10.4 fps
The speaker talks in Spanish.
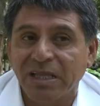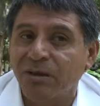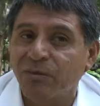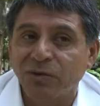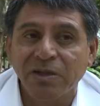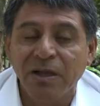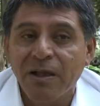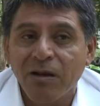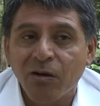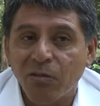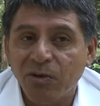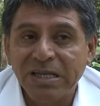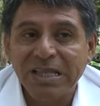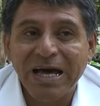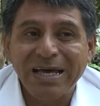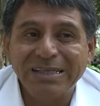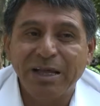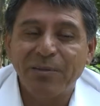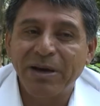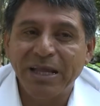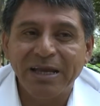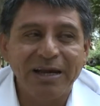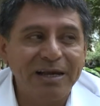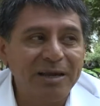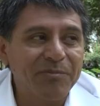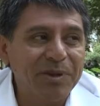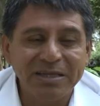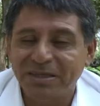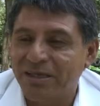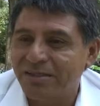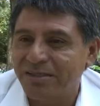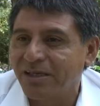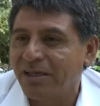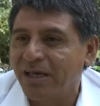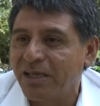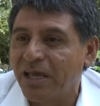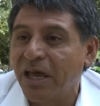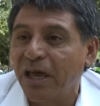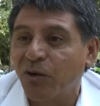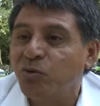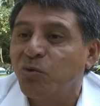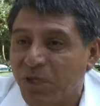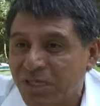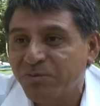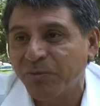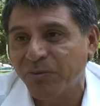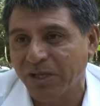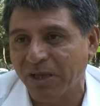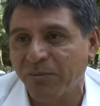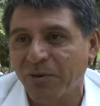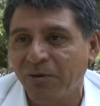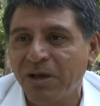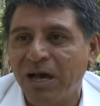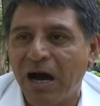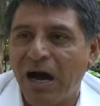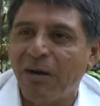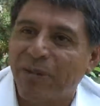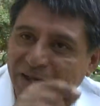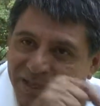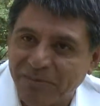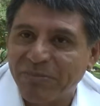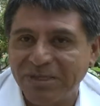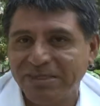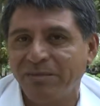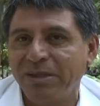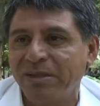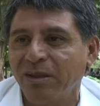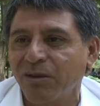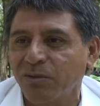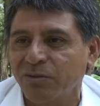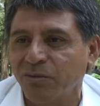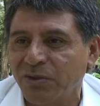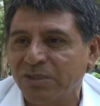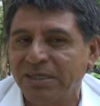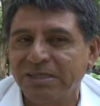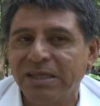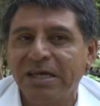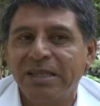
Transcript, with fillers: Tenemos comunidades que manejan empresas eh, de ecoturismo, por ejemplo, a partir precisamente de los bosques.